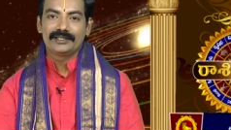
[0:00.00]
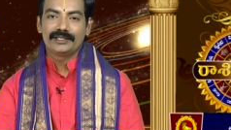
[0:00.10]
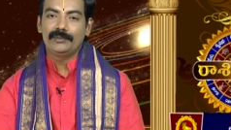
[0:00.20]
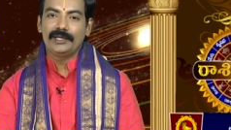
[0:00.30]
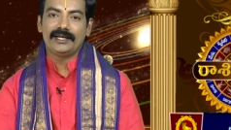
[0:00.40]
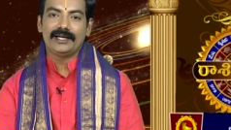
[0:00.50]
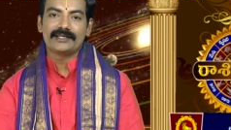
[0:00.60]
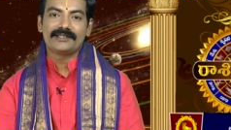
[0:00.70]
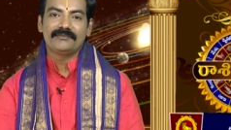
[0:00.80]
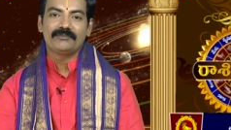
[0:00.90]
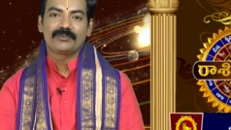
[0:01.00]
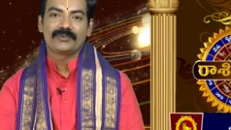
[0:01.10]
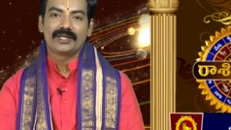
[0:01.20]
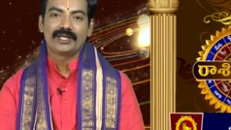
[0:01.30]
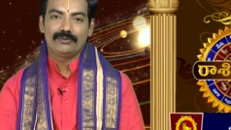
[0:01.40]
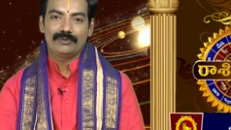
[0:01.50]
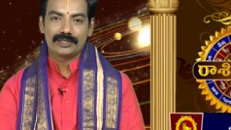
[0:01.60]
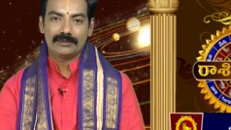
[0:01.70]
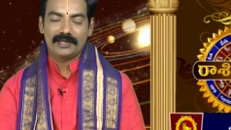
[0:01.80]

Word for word: తదుపరి రాశి వృషభ